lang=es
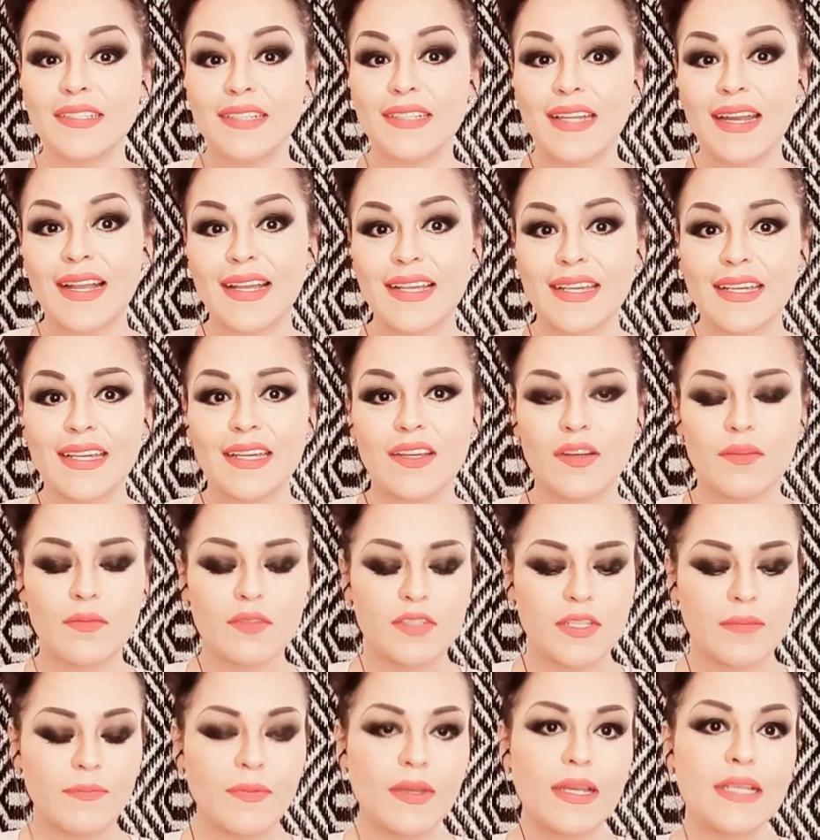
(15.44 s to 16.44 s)
estar aquí.
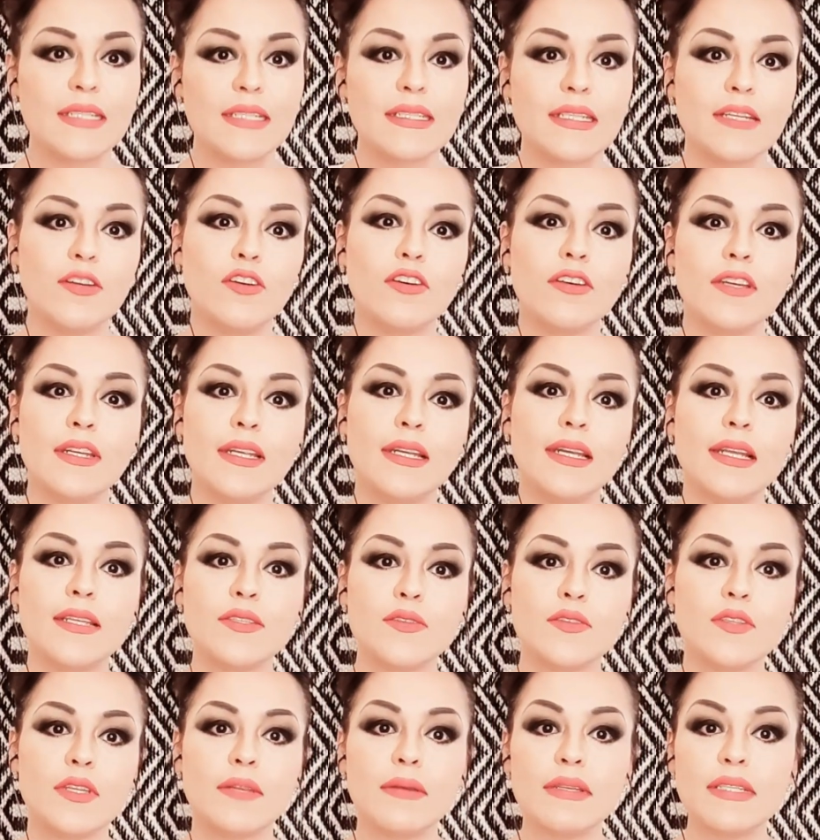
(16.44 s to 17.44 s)
Como siempre les digo, denle like,
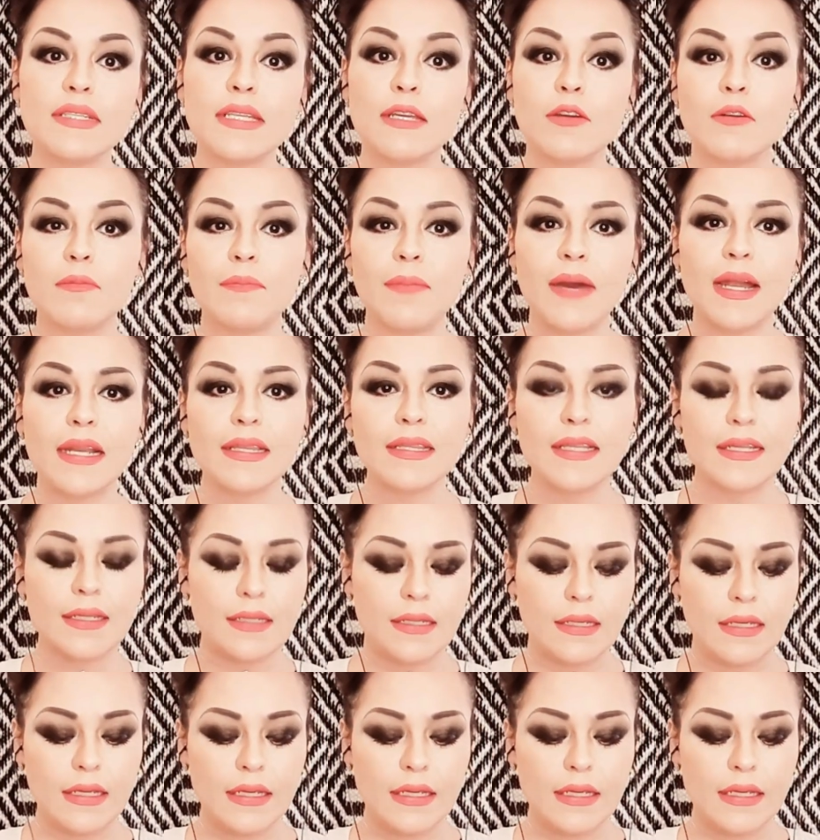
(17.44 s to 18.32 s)
suscríbanse, compartan